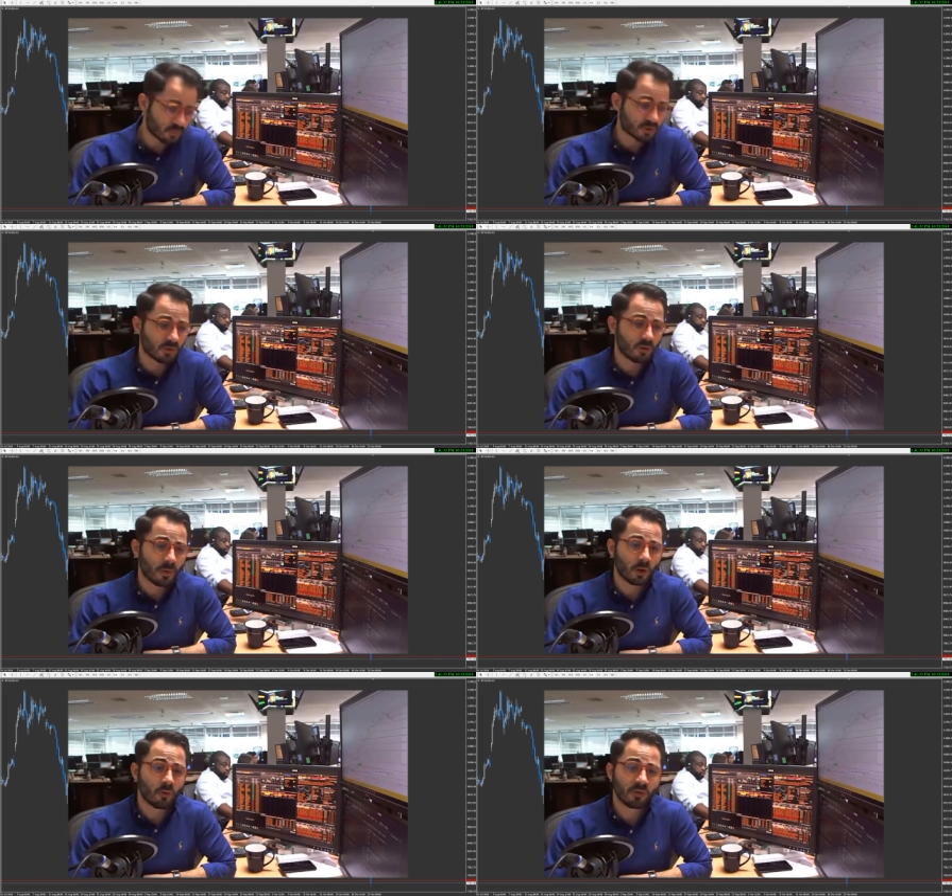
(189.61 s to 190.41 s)
puisque le
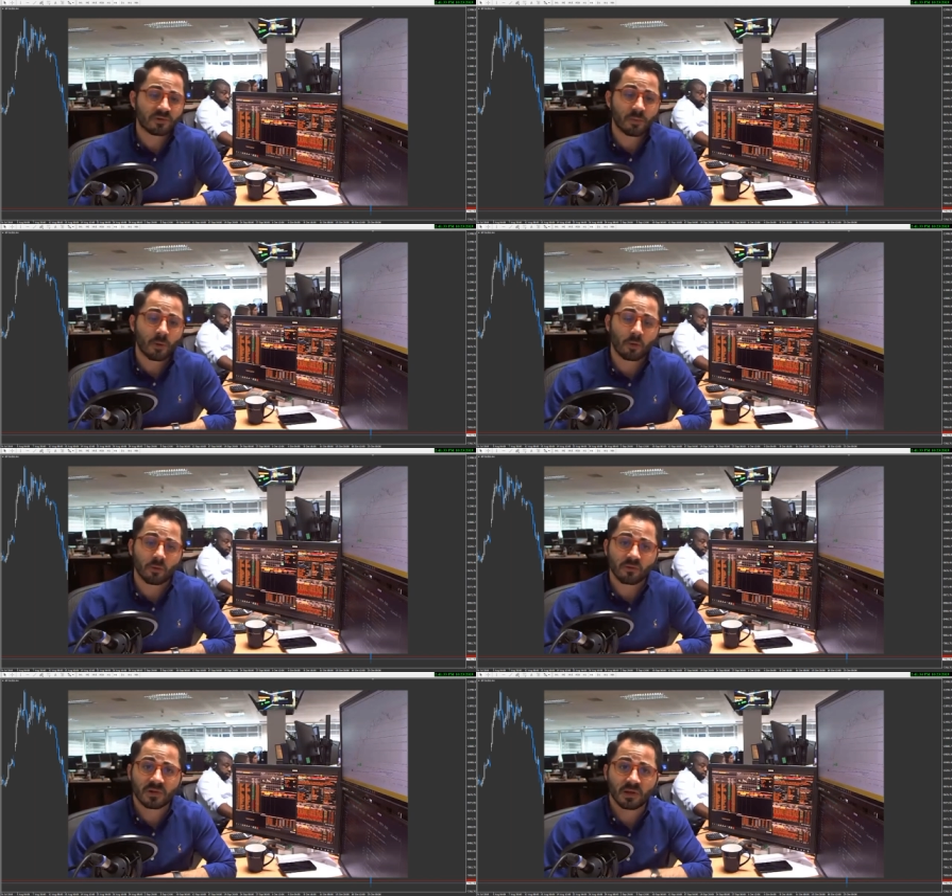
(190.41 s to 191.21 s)
Parlement ne s'est pas
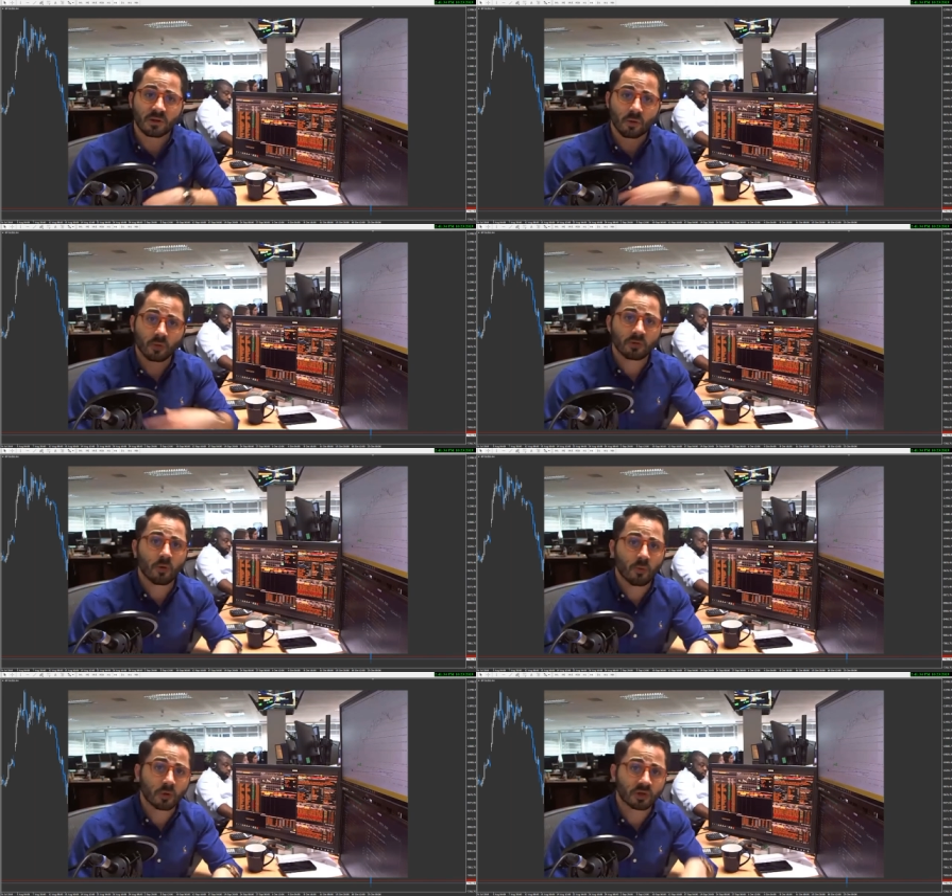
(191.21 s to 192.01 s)
prononcé contre
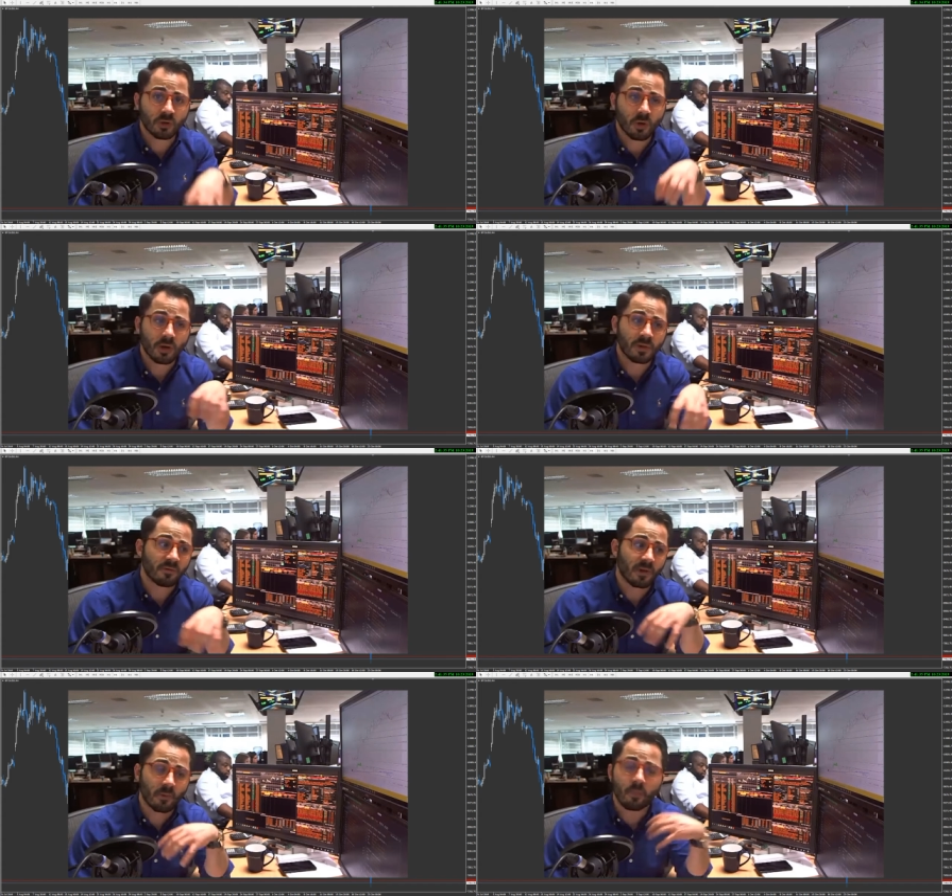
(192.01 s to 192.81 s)
le projet de loi, mais
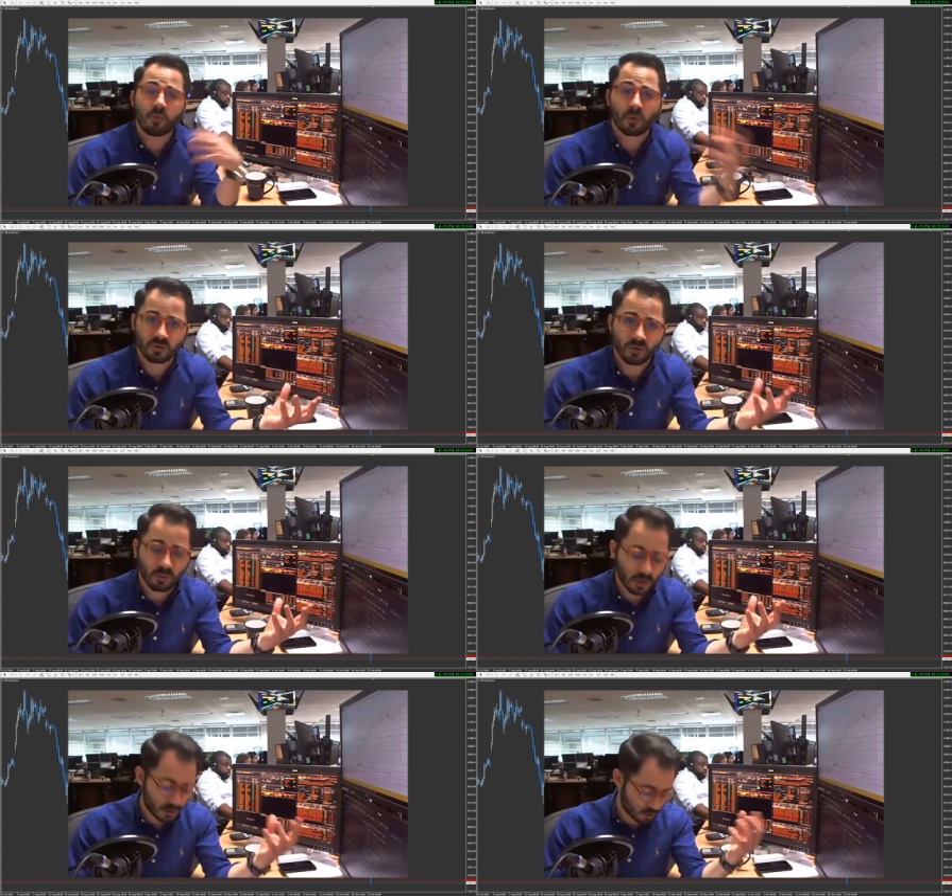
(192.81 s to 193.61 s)
vraiment pour une
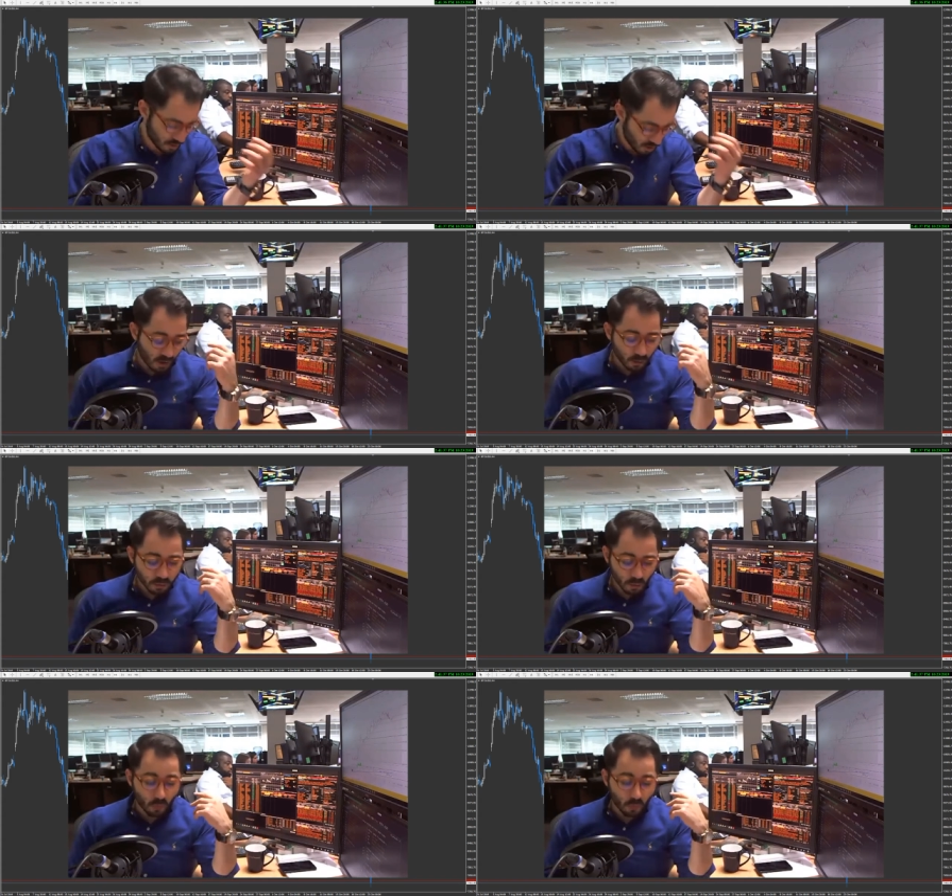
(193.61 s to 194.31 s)
seconde lecture. Par contre,